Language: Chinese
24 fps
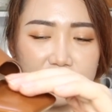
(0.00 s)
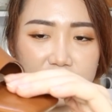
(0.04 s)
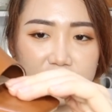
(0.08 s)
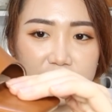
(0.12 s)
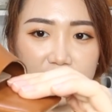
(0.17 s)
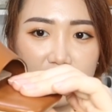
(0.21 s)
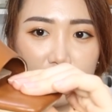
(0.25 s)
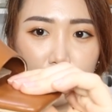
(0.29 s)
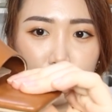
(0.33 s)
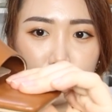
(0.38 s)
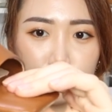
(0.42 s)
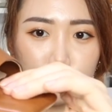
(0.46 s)

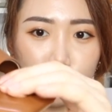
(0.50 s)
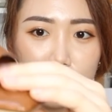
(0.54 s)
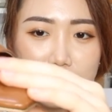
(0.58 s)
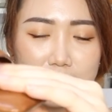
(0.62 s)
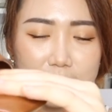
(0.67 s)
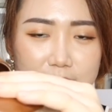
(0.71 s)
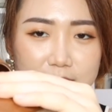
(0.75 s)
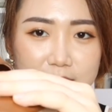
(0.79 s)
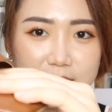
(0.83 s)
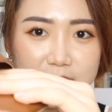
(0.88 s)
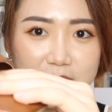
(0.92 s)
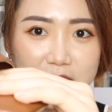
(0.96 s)
脚
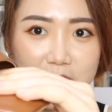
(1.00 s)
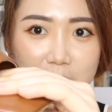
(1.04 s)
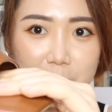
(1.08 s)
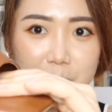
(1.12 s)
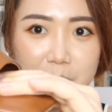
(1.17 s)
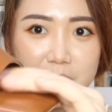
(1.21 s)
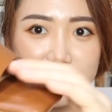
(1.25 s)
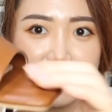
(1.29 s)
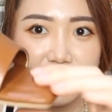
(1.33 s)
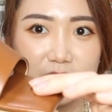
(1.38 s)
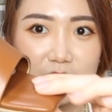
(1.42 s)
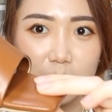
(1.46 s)
端前
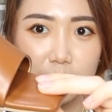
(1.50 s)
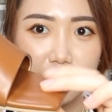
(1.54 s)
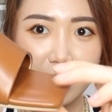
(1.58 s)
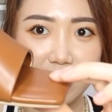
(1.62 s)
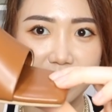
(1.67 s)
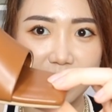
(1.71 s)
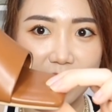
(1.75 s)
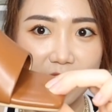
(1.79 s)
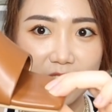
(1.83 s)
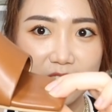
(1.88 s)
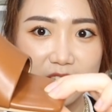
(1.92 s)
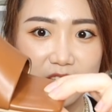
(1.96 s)
面这
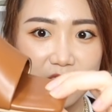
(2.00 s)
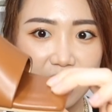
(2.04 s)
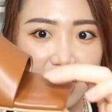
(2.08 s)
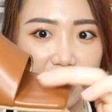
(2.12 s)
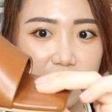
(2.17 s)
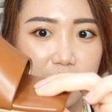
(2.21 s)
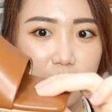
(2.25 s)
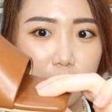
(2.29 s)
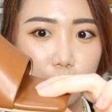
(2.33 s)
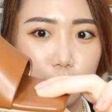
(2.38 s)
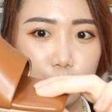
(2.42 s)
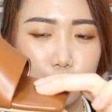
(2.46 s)
边它
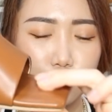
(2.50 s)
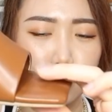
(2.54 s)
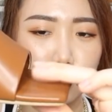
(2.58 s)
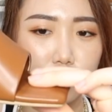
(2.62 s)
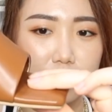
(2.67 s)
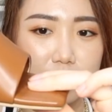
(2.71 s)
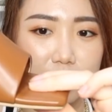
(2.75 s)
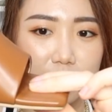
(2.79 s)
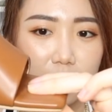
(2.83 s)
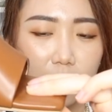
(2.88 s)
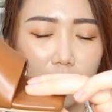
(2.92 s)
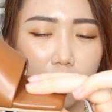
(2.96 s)
也有
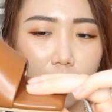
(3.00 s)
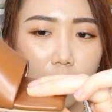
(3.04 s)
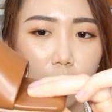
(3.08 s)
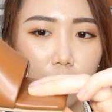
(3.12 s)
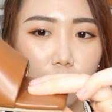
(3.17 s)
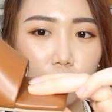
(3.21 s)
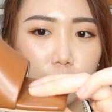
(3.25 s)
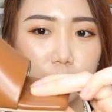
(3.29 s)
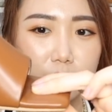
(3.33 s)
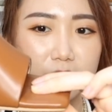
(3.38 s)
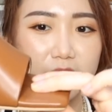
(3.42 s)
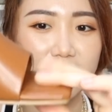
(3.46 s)
做这个
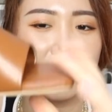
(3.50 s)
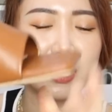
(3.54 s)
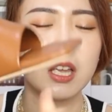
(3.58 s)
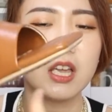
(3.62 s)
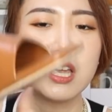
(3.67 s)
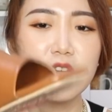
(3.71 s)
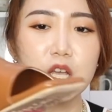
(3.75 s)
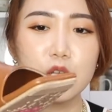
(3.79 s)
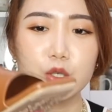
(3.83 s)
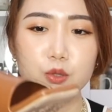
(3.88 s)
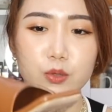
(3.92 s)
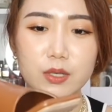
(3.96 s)
厚垫，
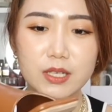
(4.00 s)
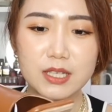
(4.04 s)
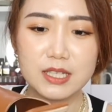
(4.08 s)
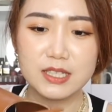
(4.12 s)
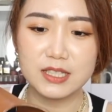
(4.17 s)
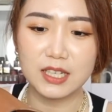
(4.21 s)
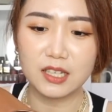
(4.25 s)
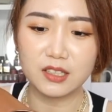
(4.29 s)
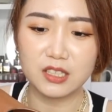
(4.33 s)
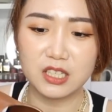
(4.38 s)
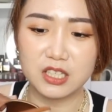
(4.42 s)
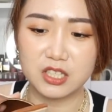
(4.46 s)
所以你
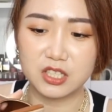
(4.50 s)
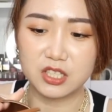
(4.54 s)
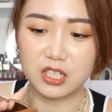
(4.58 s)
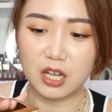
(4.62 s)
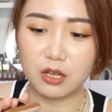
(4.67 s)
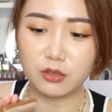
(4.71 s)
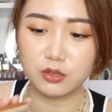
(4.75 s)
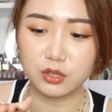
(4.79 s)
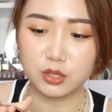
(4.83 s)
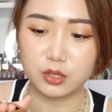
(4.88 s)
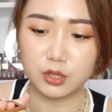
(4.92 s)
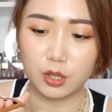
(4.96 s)
知道你
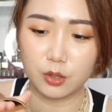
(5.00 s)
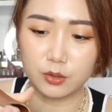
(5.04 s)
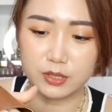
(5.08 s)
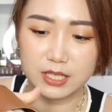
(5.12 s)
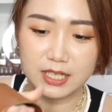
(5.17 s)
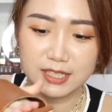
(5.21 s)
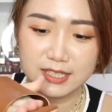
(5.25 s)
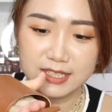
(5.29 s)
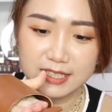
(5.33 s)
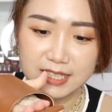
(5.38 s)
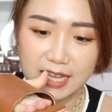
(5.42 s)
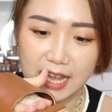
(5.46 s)
脚趾头
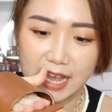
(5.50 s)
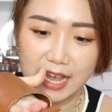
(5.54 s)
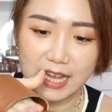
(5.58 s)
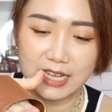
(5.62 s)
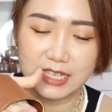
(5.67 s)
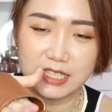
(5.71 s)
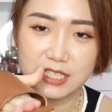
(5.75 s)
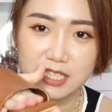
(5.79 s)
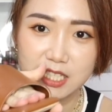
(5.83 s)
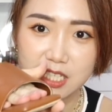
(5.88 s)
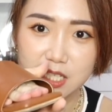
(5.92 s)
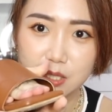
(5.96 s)
这样
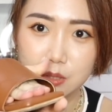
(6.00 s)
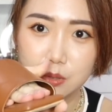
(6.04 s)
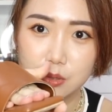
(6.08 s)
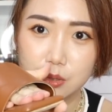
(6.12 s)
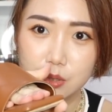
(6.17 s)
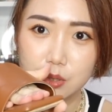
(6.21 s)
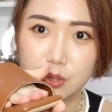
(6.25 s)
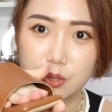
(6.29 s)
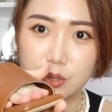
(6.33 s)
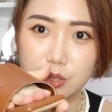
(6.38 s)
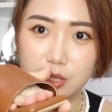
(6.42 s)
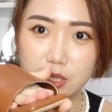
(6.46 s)
踩进
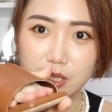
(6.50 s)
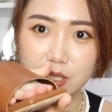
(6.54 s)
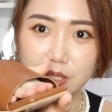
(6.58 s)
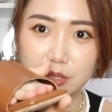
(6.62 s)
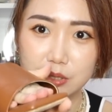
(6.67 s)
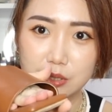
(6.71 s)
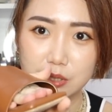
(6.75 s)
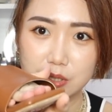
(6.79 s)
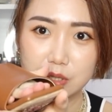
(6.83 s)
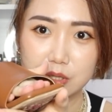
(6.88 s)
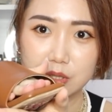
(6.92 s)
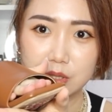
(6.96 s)
去
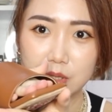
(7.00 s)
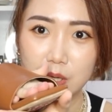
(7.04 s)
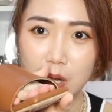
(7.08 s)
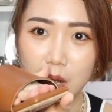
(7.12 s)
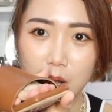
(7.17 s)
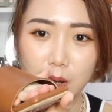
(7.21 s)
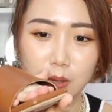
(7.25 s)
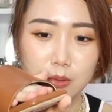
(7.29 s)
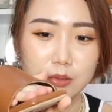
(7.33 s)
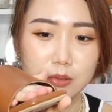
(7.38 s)
的时候，